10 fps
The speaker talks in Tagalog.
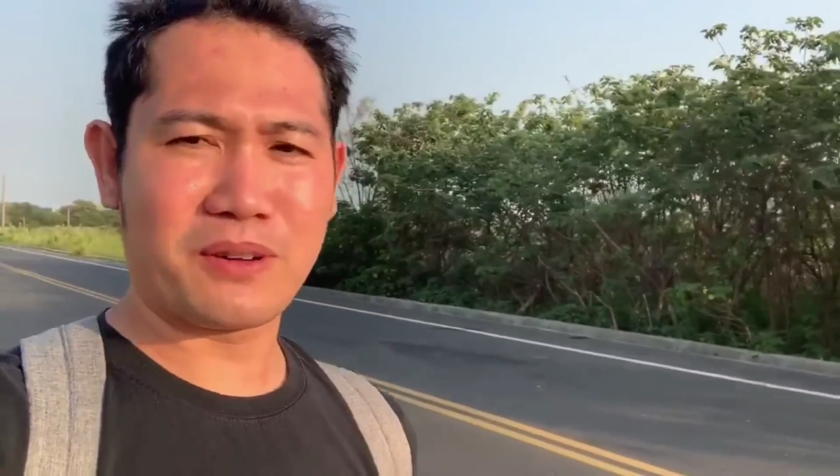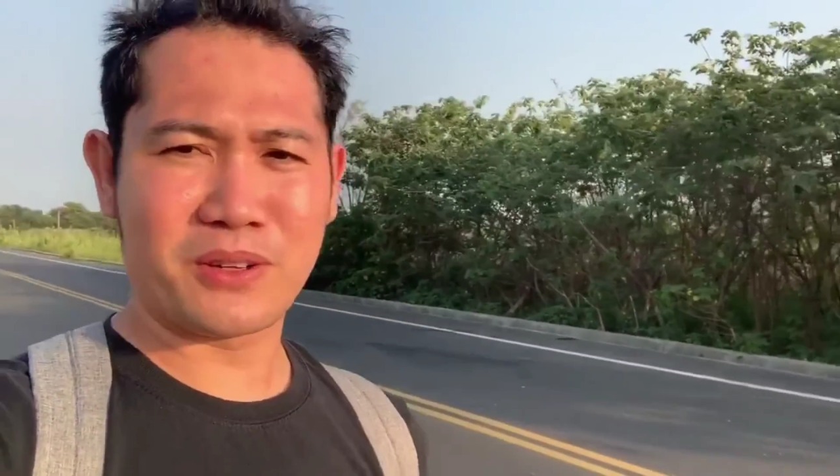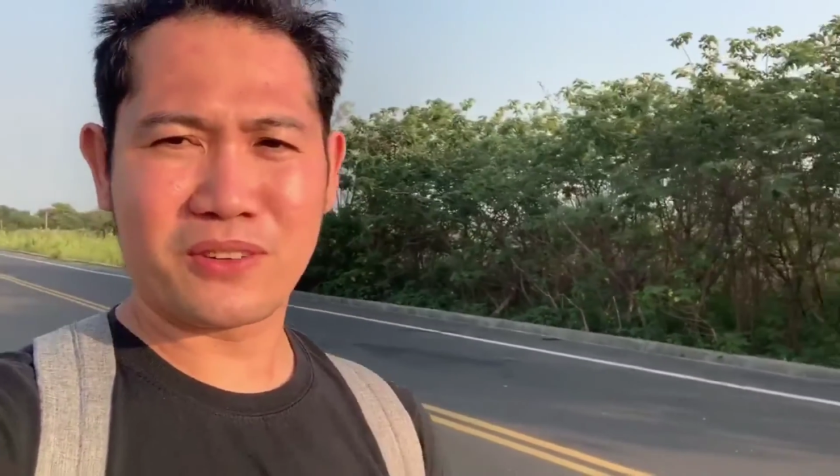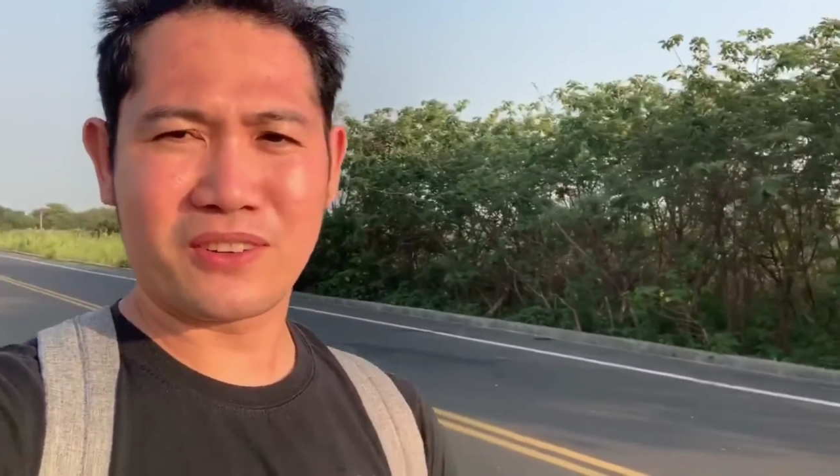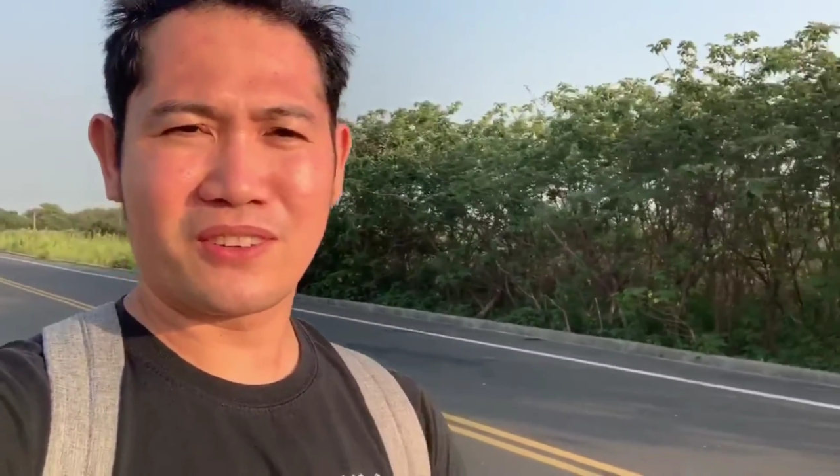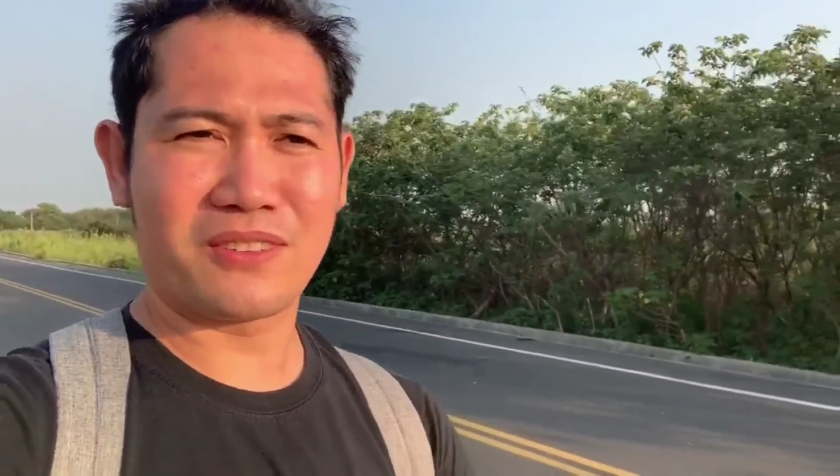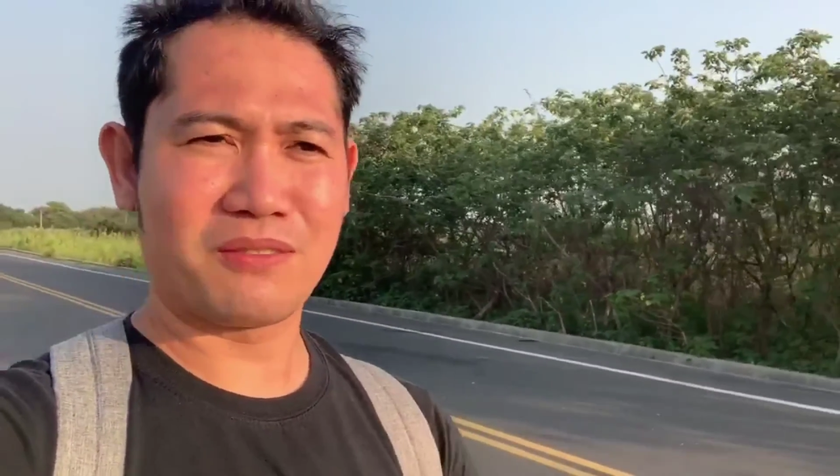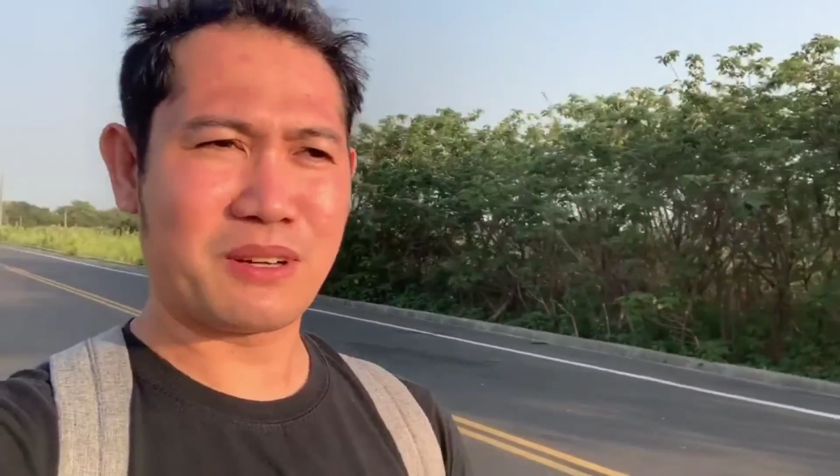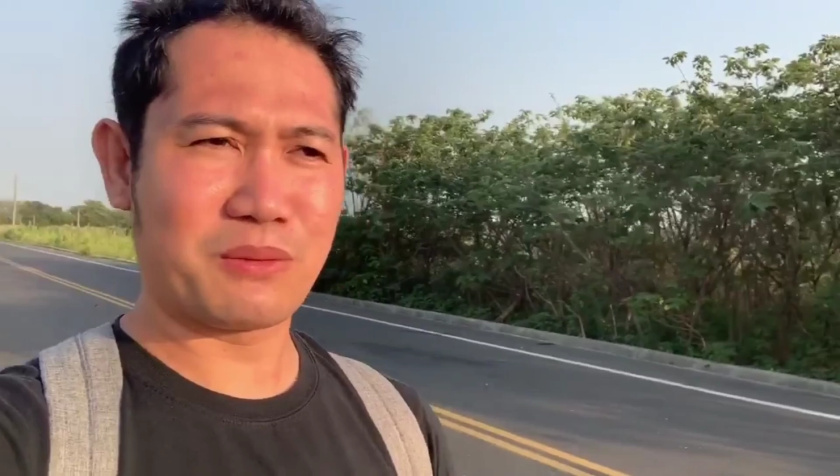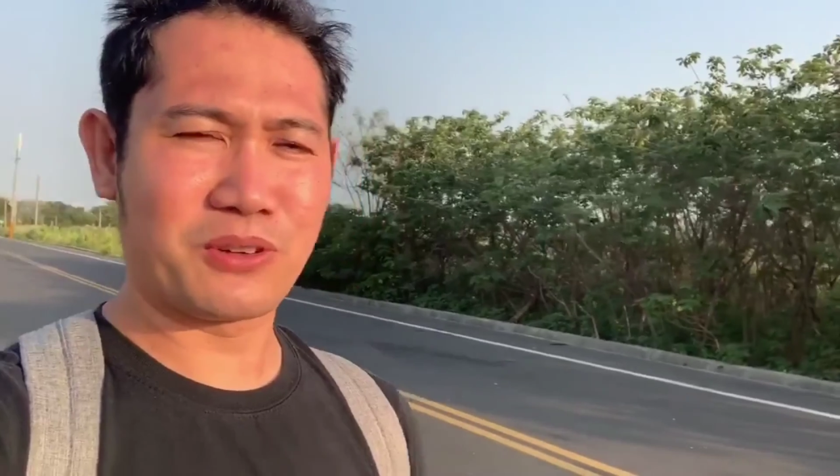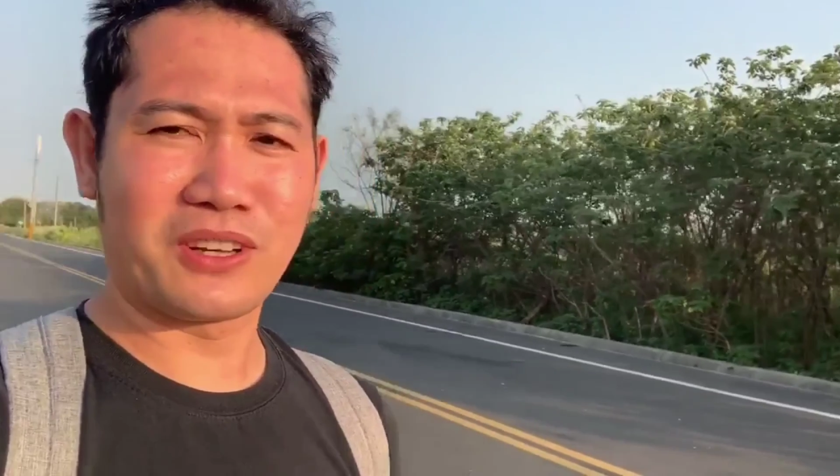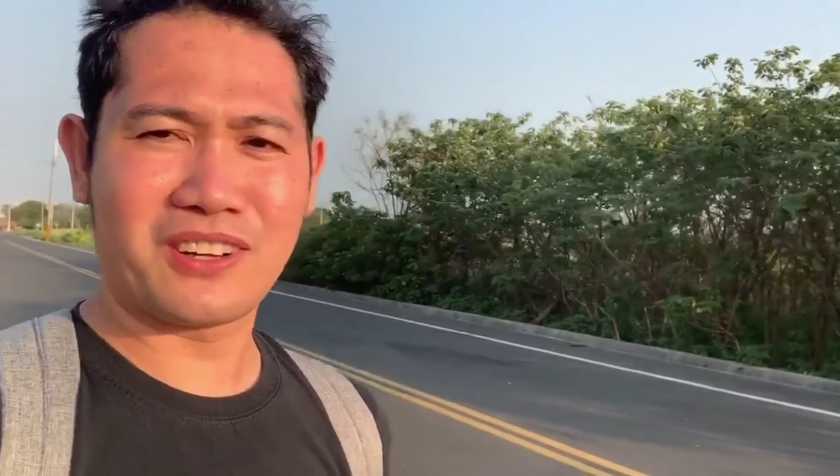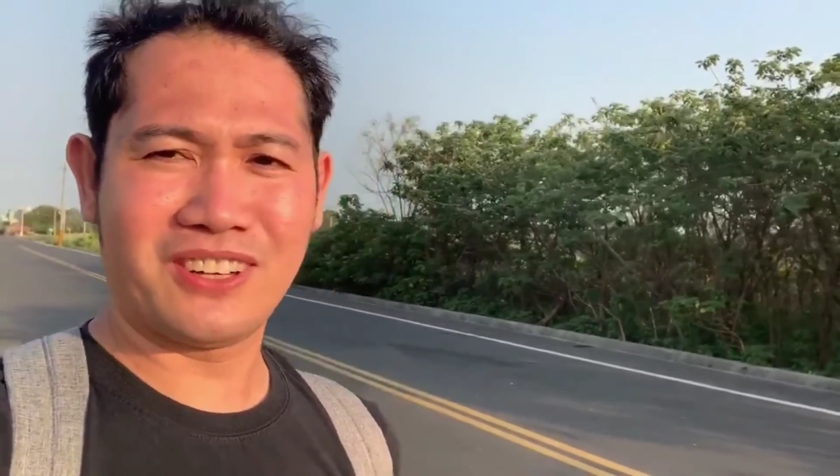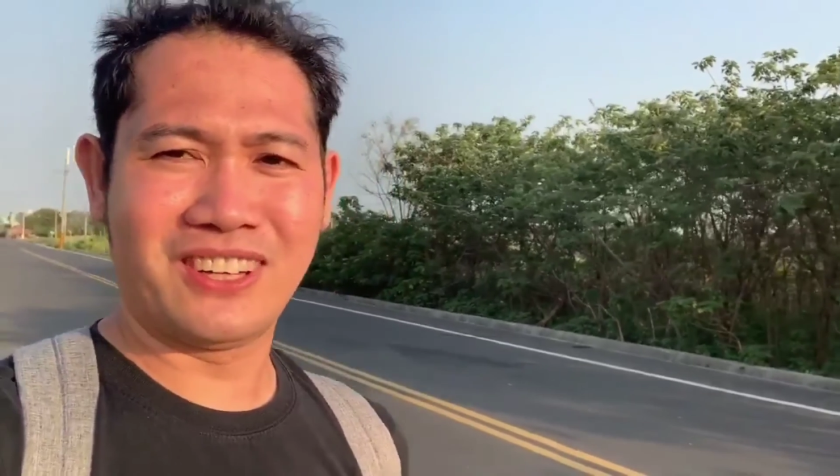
yung mga magulang ko